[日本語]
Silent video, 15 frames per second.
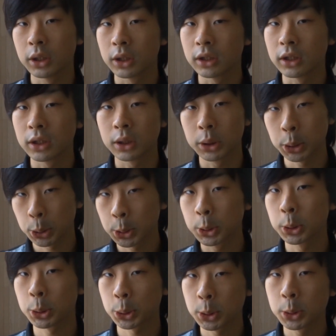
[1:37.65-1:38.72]

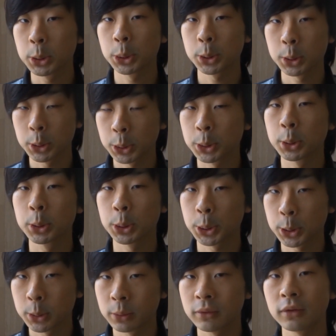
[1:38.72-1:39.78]

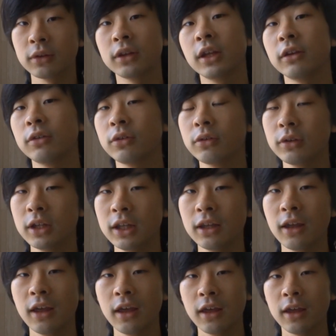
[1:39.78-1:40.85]
うーんっていう風に、
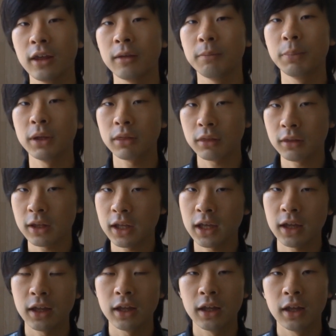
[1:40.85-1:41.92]
え別
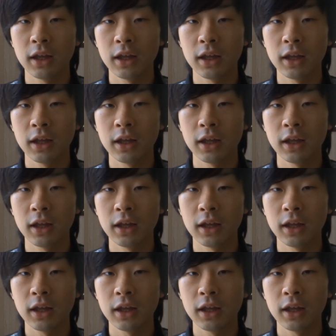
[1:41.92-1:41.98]
で、